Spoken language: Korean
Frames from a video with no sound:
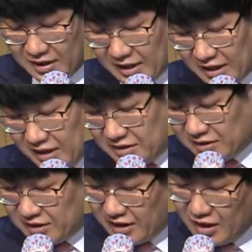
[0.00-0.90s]
나라가
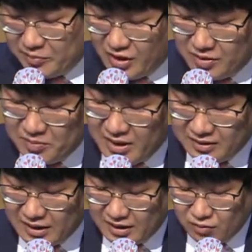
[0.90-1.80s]
전체가
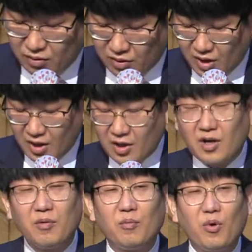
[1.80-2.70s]
멸망당하고
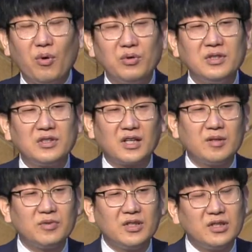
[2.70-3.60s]
모든
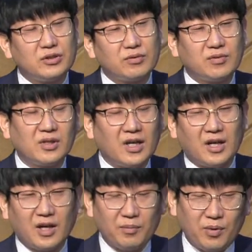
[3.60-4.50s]
사람들이
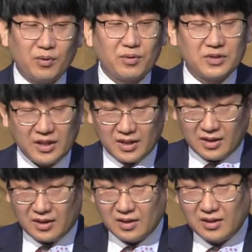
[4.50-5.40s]
죽거나 포로
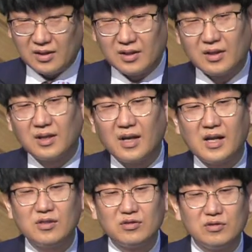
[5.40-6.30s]
생활
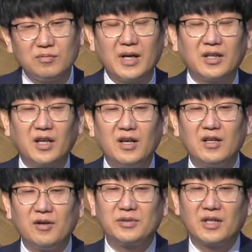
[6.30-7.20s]
할 수밖에
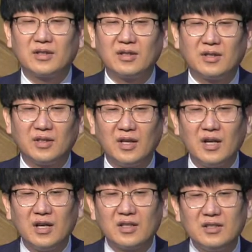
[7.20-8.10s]
없었던
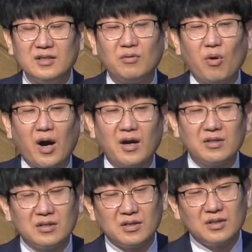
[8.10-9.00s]
그
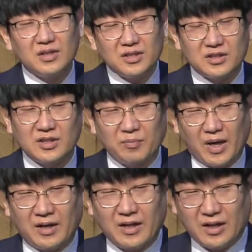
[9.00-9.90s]
과거를 잊지
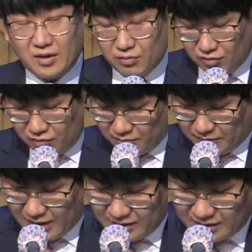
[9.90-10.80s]
말라라고
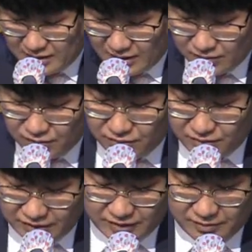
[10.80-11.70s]
말을 하고
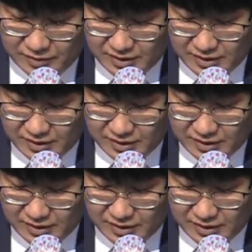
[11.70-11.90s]
있습니다.